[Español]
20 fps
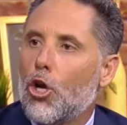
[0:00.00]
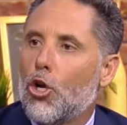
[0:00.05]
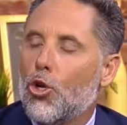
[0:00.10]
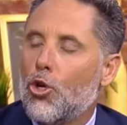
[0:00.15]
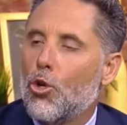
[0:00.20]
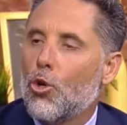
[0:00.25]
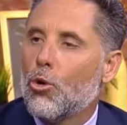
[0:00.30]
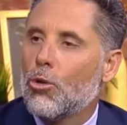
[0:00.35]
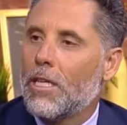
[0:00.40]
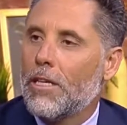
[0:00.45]

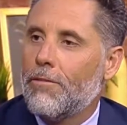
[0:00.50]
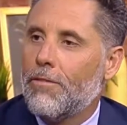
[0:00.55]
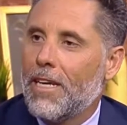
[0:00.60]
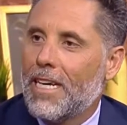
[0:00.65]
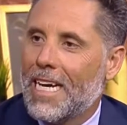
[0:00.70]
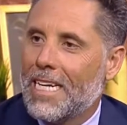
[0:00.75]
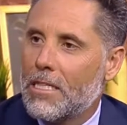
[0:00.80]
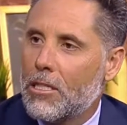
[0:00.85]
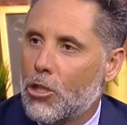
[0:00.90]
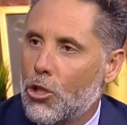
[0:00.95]

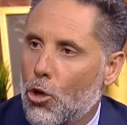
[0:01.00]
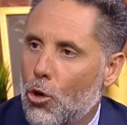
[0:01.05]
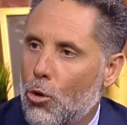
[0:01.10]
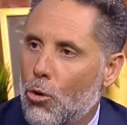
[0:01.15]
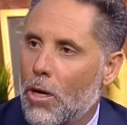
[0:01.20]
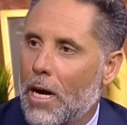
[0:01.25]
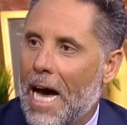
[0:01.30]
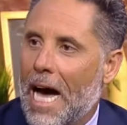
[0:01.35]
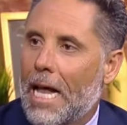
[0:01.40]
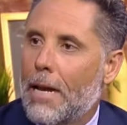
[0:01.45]

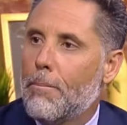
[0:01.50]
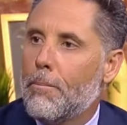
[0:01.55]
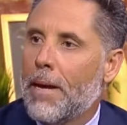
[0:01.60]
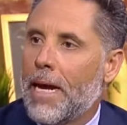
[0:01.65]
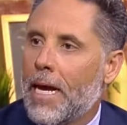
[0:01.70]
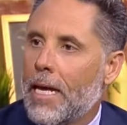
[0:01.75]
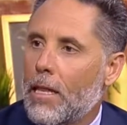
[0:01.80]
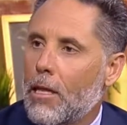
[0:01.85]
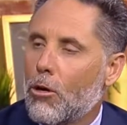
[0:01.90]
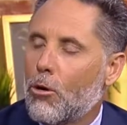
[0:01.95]
notificación al
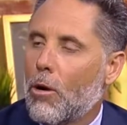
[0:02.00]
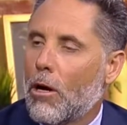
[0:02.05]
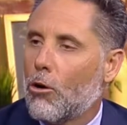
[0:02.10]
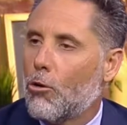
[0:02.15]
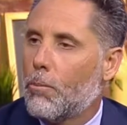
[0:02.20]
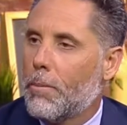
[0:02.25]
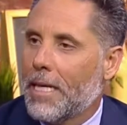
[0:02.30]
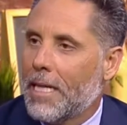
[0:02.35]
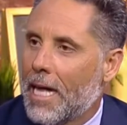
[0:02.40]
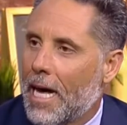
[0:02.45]
médico, al
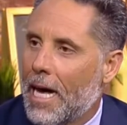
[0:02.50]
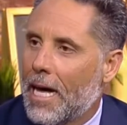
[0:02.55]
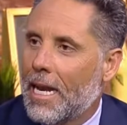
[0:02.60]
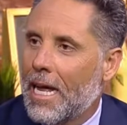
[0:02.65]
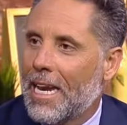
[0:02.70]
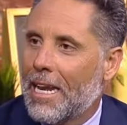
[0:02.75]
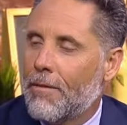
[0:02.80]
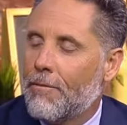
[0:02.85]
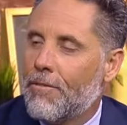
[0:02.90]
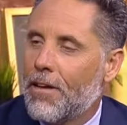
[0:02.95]
hospital,
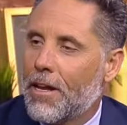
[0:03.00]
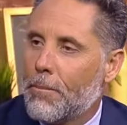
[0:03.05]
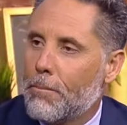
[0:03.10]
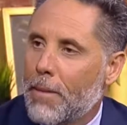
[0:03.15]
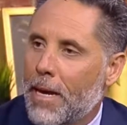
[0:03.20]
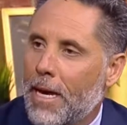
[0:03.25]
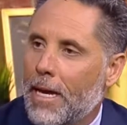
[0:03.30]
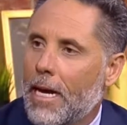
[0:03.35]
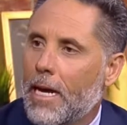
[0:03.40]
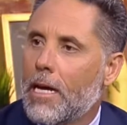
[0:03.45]
a la
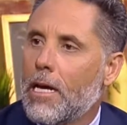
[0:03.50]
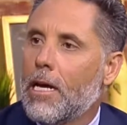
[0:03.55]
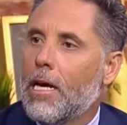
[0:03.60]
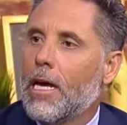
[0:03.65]
enfermera